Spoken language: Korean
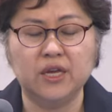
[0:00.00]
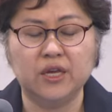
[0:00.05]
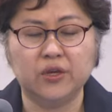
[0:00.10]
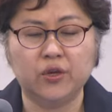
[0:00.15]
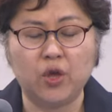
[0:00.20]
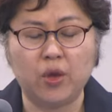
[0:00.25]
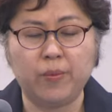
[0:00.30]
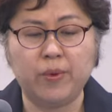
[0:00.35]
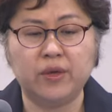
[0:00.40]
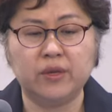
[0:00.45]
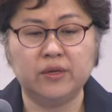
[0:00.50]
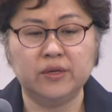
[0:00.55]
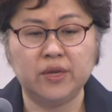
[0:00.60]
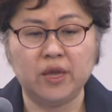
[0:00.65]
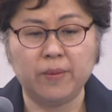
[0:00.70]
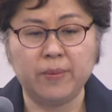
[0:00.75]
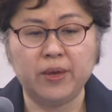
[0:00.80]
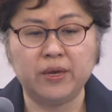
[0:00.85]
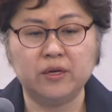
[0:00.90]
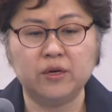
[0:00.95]
예배,
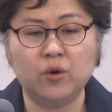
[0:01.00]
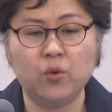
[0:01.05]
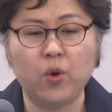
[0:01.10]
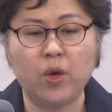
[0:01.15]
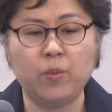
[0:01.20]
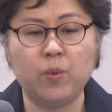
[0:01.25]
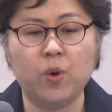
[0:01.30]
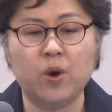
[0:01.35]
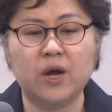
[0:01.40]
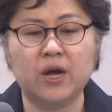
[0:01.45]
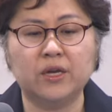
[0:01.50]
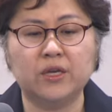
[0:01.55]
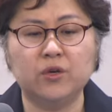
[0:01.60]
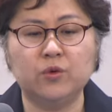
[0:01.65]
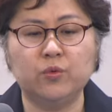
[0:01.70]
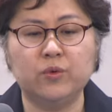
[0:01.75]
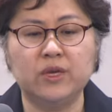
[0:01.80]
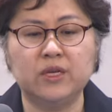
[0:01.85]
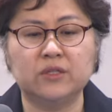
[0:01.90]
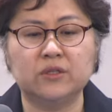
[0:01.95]
예배를 회복하기
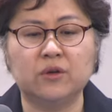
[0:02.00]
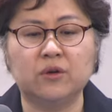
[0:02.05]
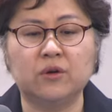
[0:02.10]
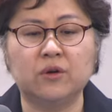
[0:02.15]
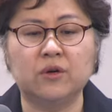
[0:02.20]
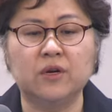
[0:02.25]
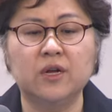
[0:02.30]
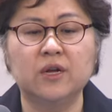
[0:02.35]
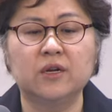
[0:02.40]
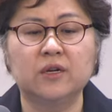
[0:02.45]
위해서